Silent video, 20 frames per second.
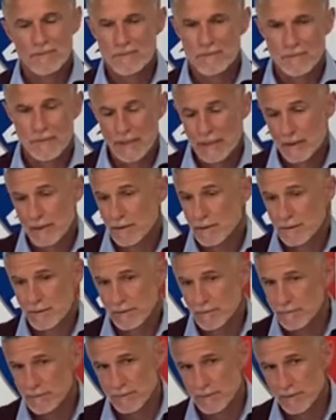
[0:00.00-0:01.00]
Ah,
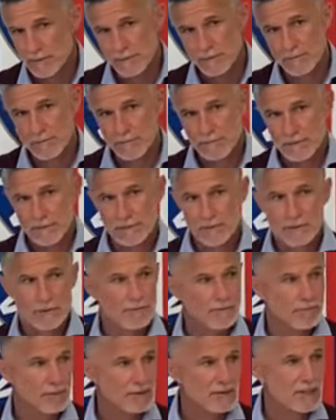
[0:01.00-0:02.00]
ehm, io,
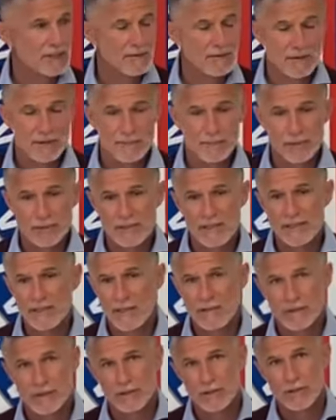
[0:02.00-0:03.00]
importante, l'importante era
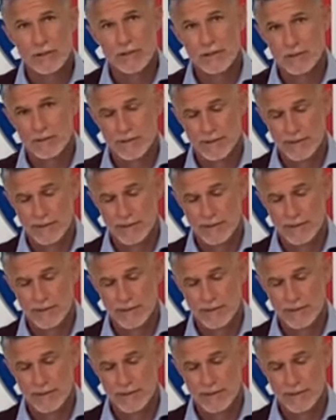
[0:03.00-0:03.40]
vincere.